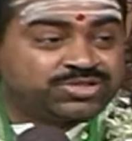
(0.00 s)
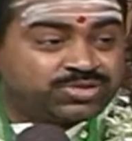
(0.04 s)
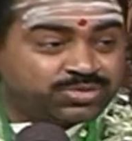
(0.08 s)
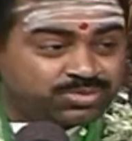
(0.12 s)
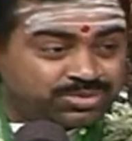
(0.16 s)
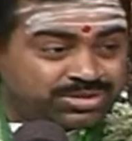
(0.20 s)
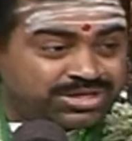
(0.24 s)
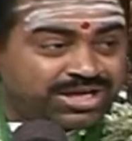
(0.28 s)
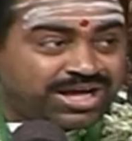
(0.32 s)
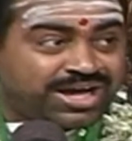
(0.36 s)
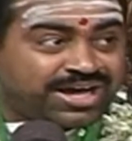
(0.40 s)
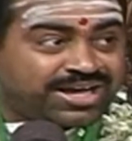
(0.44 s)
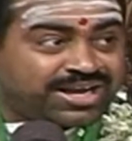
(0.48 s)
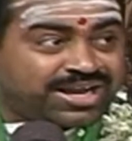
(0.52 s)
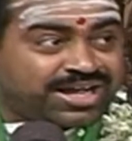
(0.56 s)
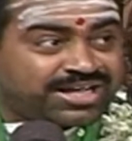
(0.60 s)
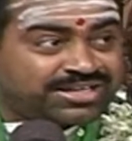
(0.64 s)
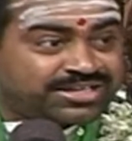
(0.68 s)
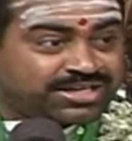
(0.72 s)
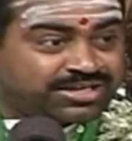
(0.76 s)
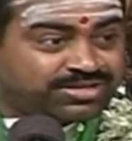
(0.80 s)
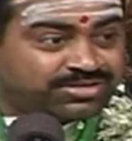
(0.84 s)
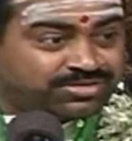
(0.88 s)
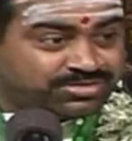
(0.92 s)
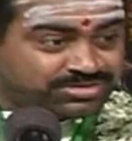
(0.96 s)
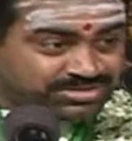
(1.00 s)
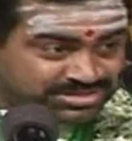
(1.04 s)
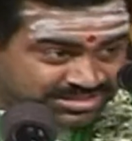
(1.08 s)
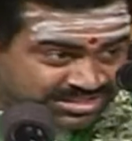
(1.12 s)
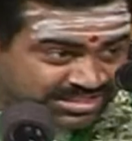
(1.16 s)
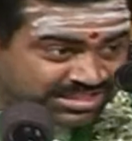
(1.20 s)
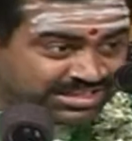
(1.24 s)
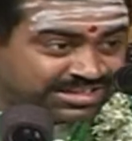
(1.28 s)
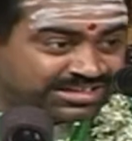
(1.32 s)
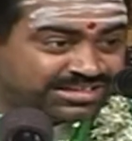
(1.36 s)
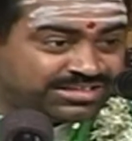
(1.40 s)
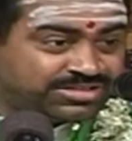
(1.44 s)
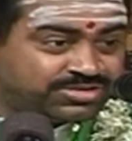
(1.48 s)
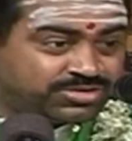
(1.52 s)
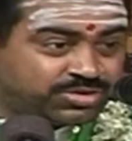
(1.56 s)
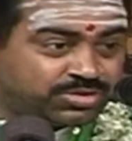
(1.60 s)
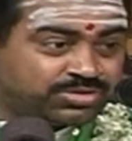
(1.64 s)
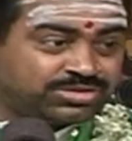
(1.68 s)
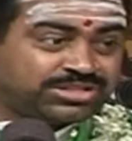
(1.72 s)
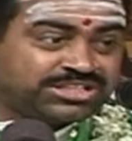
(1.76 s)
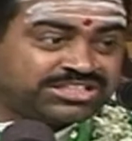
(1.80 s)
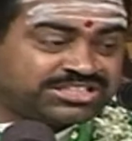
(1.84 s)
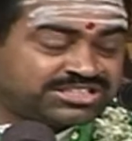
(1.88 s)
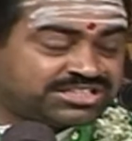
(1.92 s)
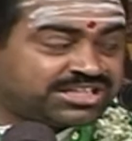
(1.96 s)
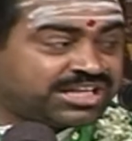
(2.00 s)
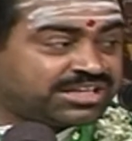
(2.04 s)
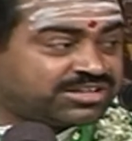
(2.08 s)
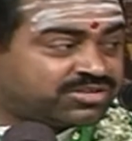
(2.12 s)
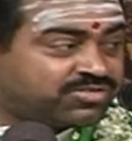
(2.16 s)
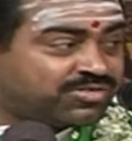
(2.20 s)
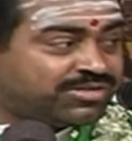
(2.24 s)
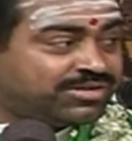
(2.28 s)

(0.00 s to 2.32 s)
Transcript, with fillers: ఈ సూర్యారాధన నుంచి జ్యోతిష్